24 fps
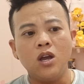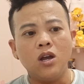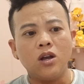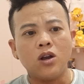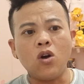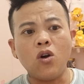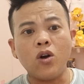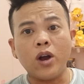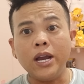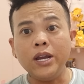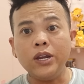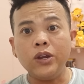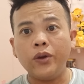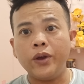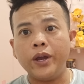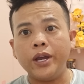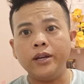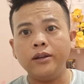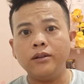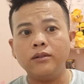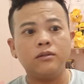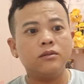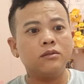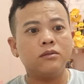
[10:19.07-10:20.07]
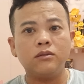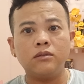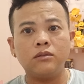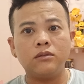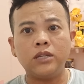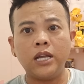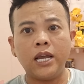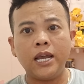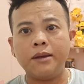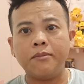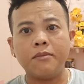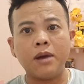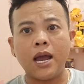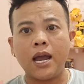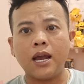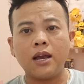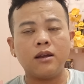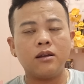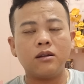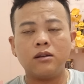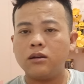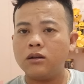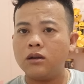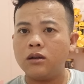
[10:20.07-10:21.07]
còn cái chuyện tiền
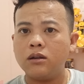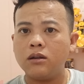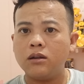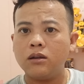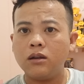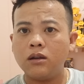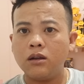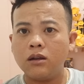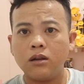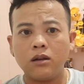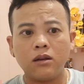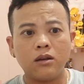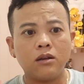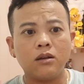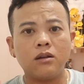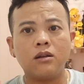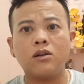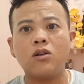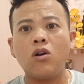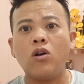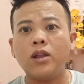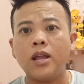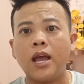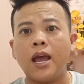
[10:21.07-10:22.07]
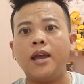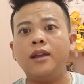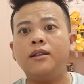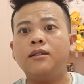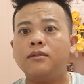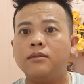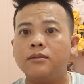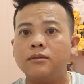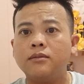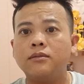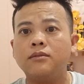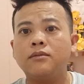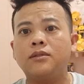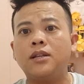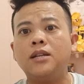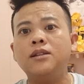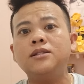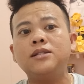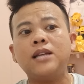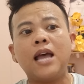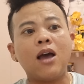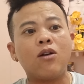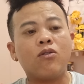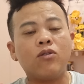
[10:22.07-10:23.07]
bạc có thể tính
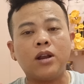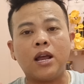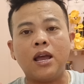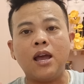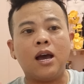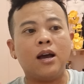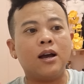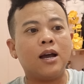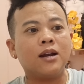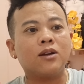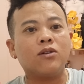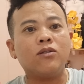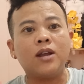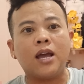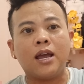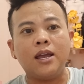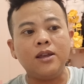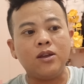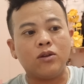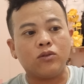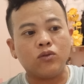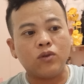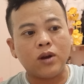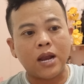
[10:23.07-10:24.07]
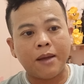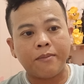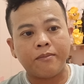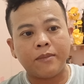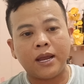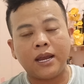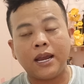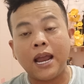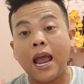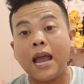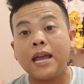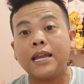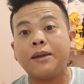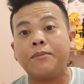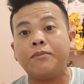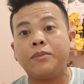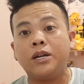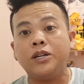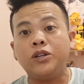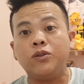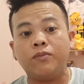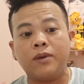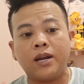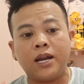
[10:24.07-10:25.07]
sao có thể ờ anh có thể giờ tôi làm này
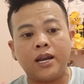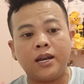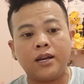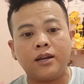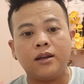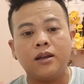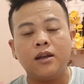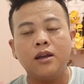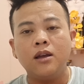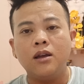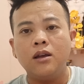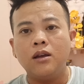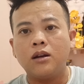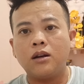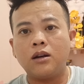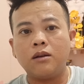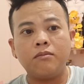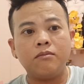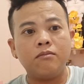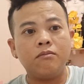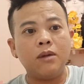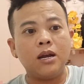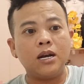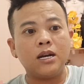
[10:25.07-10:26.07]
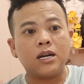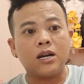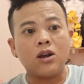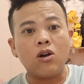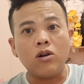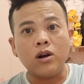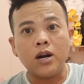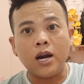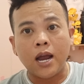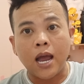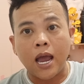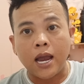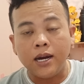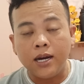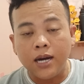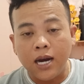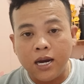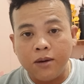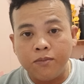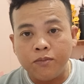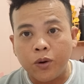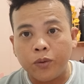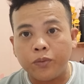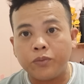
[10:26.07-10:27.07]
250 ngàn mình có thể
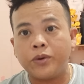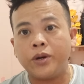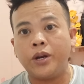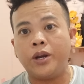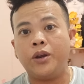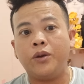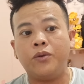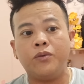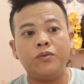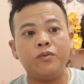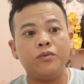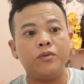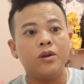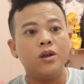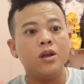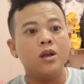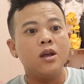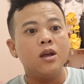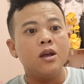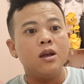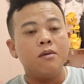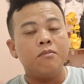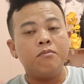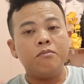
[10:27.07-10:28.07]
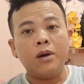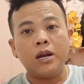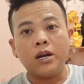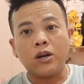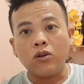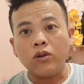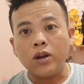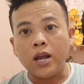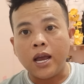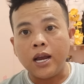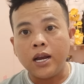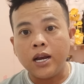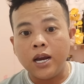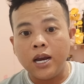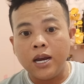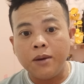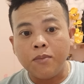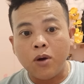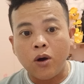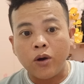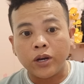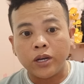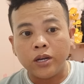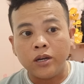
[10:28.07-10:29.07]
ghi một triệu mình có thể ghi
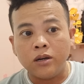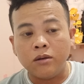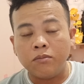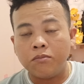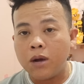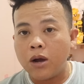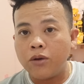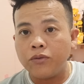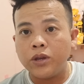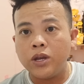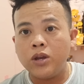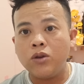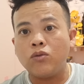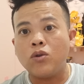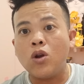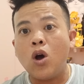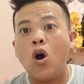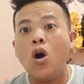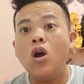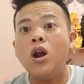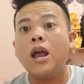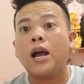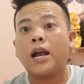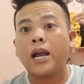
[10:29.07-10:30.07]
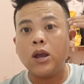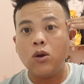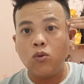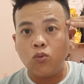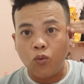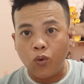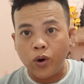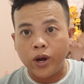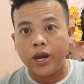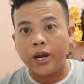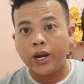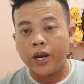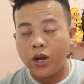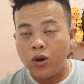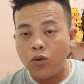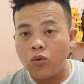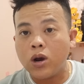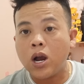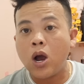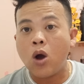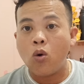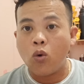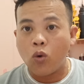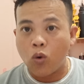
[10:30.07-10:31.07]
bồi thường bao nhiêu đó là cái quyền yêu
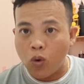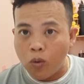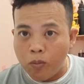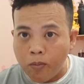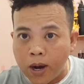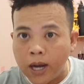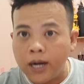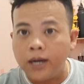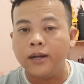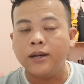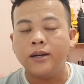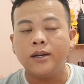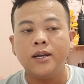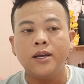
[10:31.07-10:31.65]
cầu của mình